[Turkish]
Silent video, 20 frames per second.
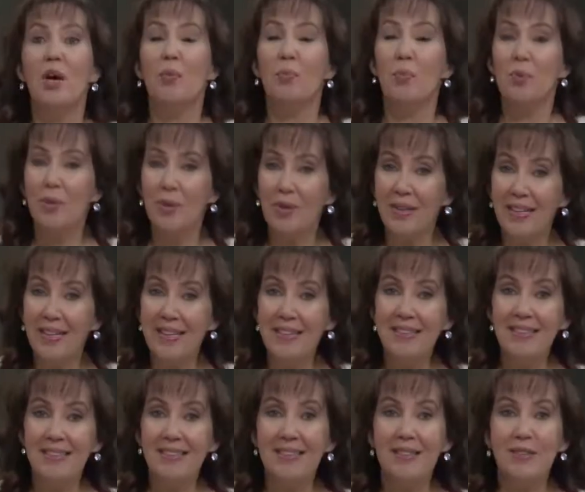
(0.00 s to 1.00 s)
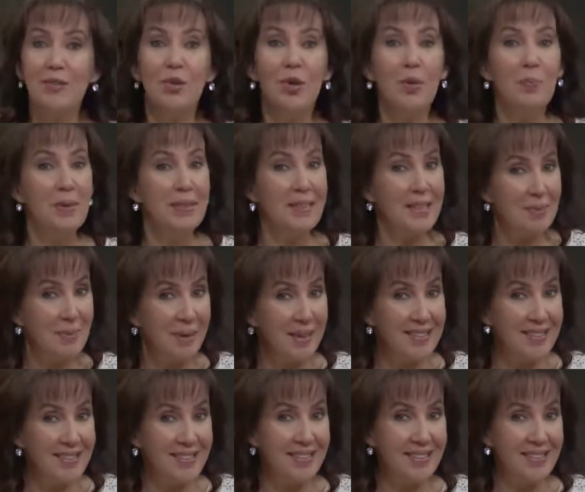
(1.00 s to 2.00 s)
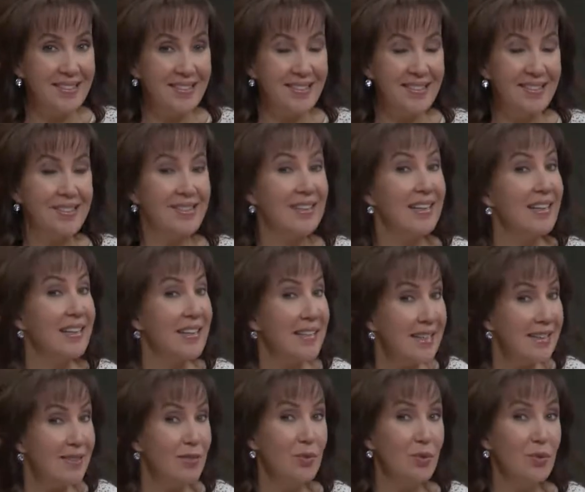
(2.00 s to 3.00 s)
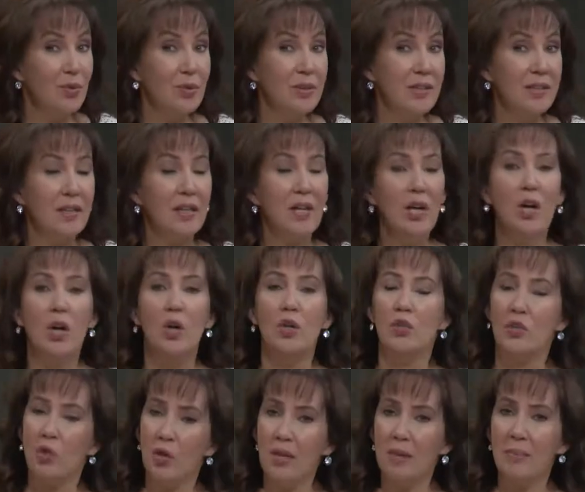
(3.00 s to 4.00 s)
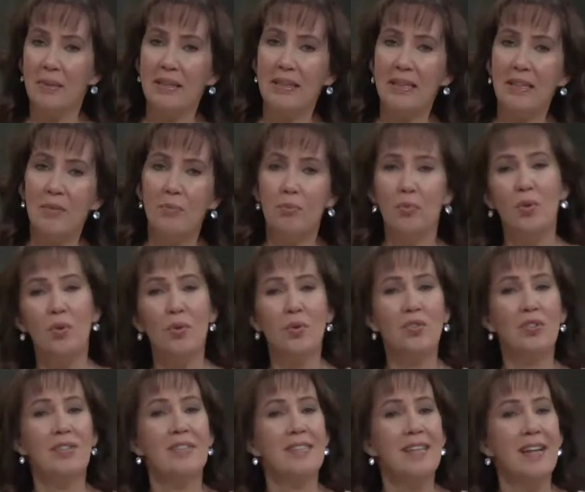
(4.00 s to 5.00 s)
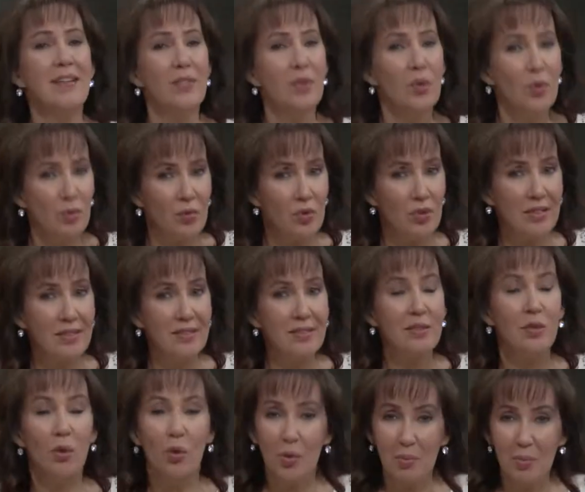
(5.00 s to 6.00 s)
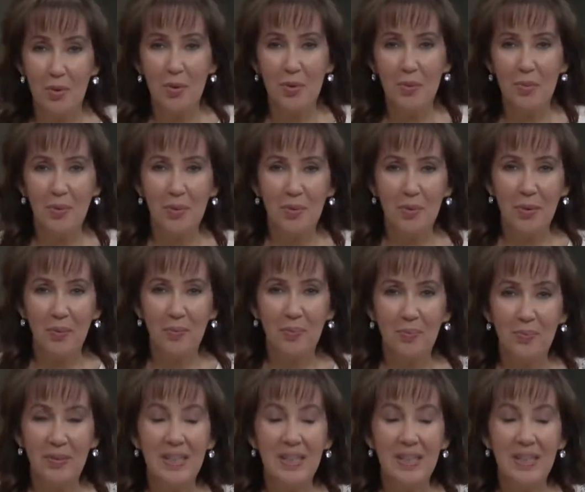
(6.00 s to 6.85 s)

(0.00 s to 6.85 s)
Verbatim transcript: büyüklerinizle sohbete başladığınızda ilk soruları söyle bakayım büyüyünce sen ne olacaksın olmuyor muydu?